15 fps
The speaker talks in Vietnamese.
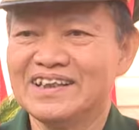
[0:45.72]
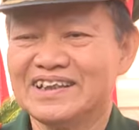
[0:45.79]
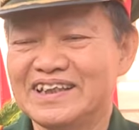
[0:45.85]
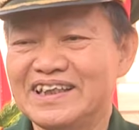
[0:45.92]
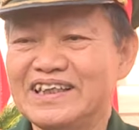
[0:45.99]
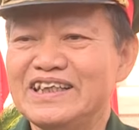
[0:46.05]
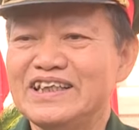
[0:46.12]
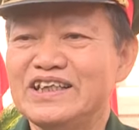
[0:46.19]

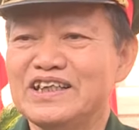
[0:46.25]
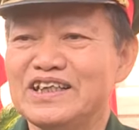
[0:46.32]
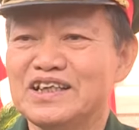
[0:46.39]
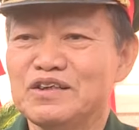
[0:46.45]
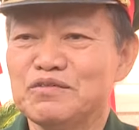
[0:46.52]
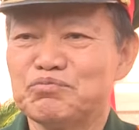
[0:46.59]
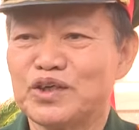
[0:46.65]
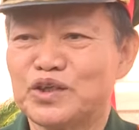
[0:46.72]
Khi
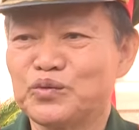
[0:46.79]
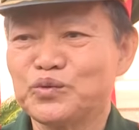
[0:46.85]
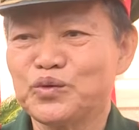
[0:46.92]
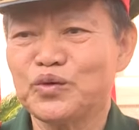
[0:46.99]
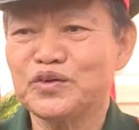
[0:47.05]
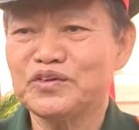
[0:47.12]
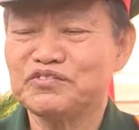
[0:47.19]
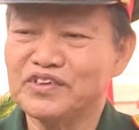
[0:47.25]
mà chúng
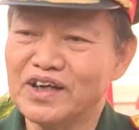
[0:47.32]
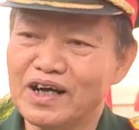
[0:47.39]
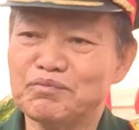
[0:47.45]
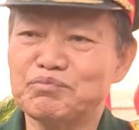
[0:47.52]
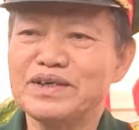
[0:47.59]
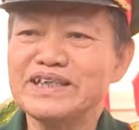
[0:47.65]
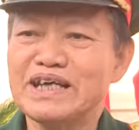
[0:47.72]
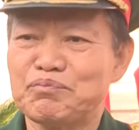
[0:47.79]
tôi vừa
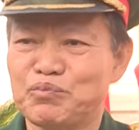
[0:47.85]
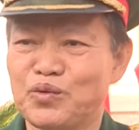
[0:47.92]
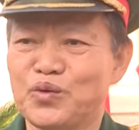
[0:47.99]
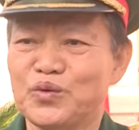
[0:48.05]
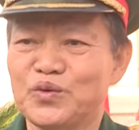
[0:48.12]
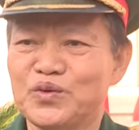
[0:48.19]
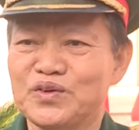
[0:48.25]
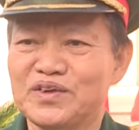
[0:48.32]
mới nhập
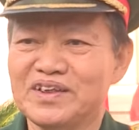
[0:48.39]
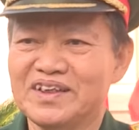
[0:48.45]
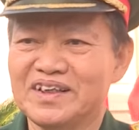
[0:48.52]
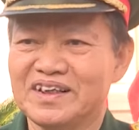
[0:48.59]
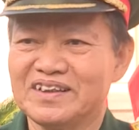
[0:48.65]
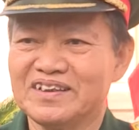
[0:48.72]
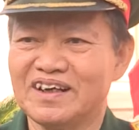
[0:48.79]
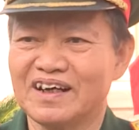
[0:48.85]
ngũ
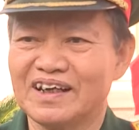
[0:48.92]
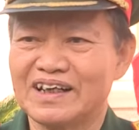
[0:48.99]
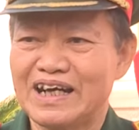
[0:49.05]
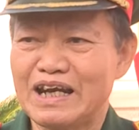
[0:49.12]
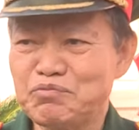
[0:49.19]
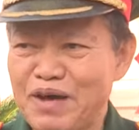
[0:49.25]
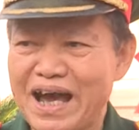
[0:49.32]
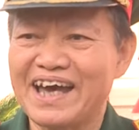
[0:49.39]
được
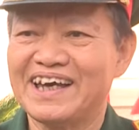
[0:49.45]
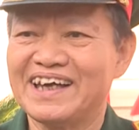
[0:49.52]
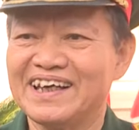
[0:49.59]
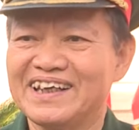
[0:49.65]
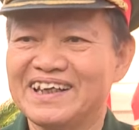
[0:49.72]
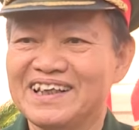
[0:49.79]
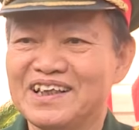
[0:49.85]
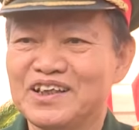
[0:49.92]
5 ngày,
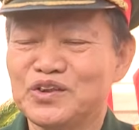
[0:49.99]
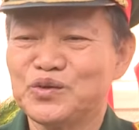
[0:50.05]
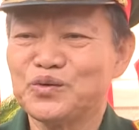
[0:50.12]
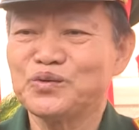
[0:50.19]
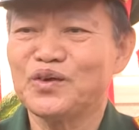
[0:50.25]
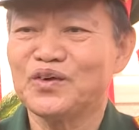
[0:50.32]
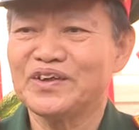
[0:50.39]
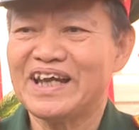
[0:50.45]

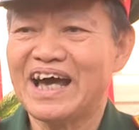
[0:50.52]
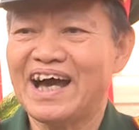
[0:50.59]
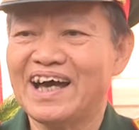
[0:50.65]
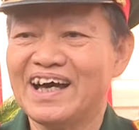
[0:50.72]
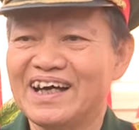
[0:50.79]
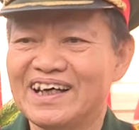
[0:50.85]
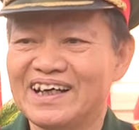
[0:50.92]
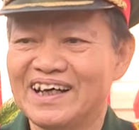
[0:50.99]
chúng tôi đã
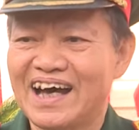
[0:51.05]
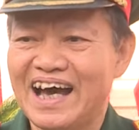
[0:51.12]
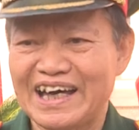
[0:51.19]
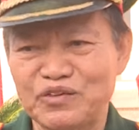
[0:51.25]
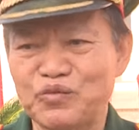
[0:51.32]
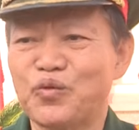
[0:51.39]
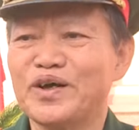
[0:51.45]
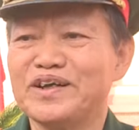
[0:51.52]

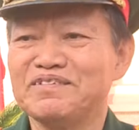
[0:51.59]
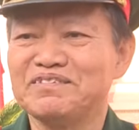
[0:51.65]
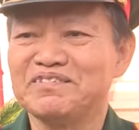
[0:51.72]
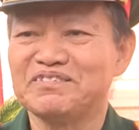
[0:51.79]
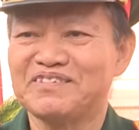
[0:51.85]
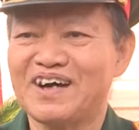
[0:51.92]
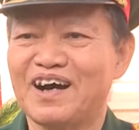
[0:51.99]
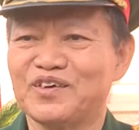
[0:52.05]
hành quân
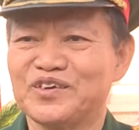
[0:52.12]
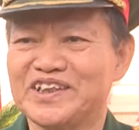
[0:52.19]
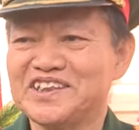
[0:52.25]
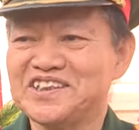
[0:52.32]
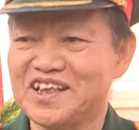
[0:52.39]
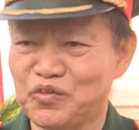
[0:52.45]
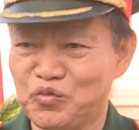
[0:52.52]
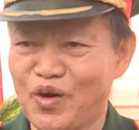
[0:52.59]
vào chiến
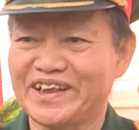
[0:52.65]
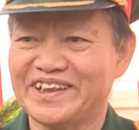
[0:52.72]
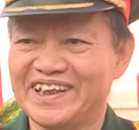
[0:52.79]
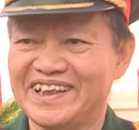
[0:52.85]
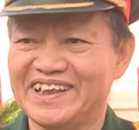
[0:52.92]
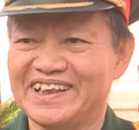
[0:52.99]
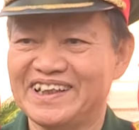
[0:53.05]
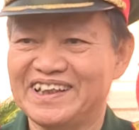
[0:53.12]
trường Quảng
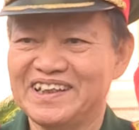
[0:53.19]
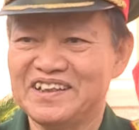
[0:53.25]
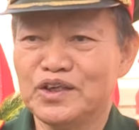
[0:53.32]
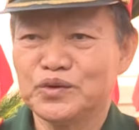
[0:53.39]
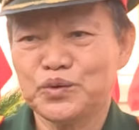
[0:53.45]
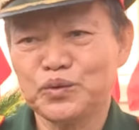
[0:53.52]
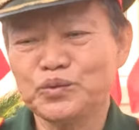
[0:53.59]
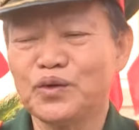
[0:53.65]
Trị.
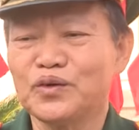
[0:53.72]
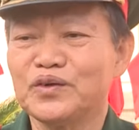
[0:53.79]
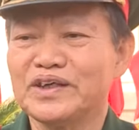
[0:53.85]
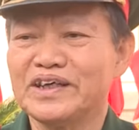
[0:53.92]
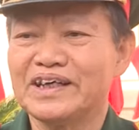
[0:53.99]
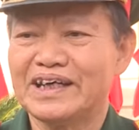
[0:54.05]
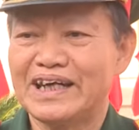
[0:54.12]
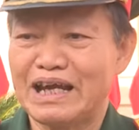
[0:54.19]
Chúng
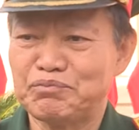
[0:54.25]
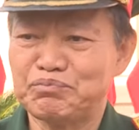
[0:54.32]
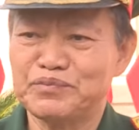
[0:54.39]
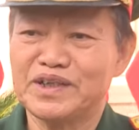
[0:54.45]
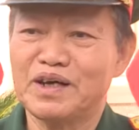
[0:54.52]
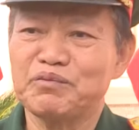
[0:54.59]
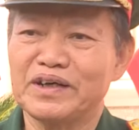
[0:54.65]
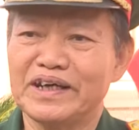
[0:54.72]
tôi nằm
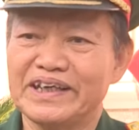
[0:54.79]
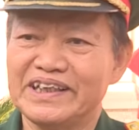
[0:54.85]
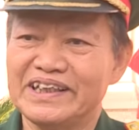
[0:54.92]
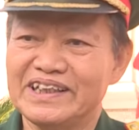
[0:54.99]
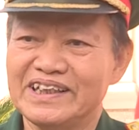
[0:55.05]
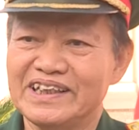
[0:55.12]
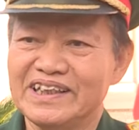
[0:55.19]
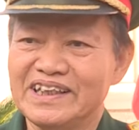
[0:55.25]
trong cái
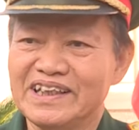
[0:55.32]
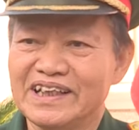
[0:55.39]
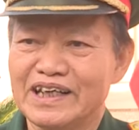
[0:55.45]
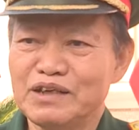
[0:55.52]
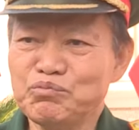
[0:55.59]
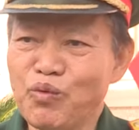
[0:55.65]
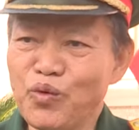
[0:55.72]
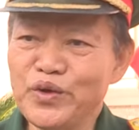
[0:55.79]

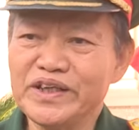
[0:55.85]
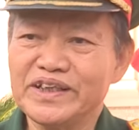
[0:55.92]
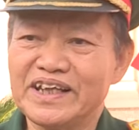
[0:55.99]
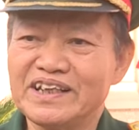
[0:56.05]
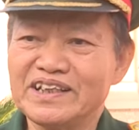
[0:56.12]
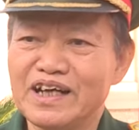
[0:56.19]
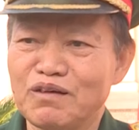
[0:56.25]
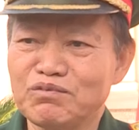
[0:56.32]
cái mũi
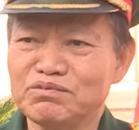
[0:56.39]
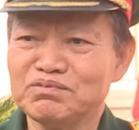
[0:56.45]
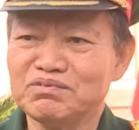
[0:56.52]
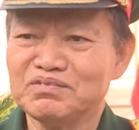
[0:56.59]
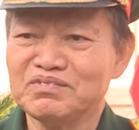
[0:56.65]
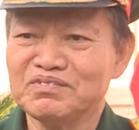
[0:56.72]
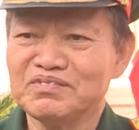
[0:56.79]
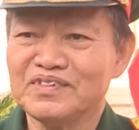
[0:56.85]
tấn công
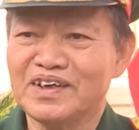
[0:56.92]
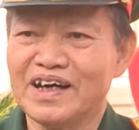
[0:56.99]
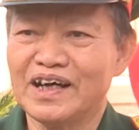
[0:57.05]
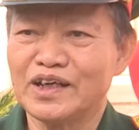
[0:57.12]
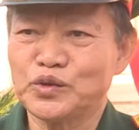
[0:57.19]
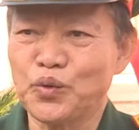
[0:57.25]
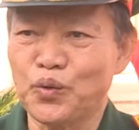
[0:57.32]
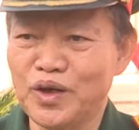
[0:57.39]

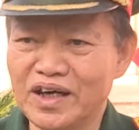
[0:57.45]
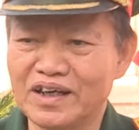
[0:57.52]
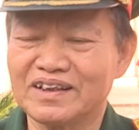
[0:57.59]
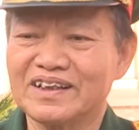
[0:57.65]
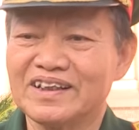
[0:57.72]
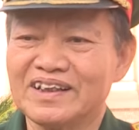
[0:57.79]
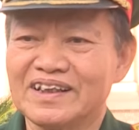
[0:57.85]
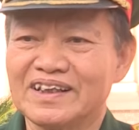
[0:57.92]
à, chủ lực
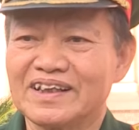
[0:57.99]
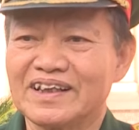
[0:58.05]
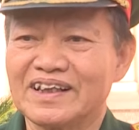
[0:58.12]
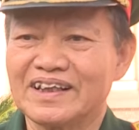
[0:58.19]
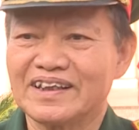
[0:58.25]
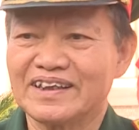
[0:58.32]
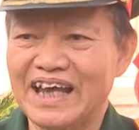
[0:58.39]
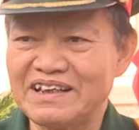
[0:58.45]

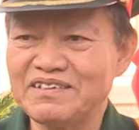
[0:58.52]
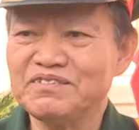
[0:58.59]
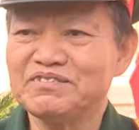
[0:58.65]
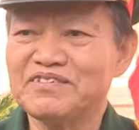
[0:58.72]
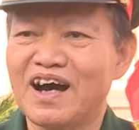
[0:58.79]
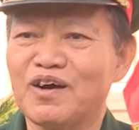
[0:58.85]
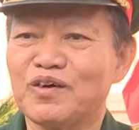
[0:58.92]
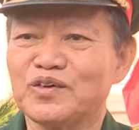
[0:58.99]
đánh
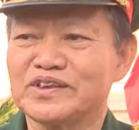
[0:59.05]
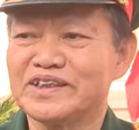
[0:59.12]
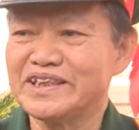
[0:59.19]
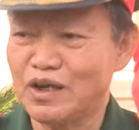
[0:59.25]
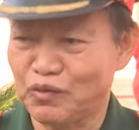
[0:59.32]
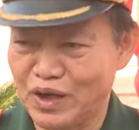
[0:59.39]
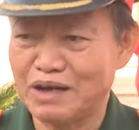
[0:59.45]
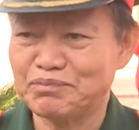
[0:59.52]
vào dinh
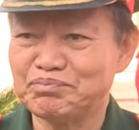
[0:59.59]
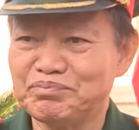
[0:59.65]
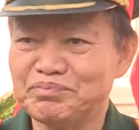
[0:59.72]
độc lập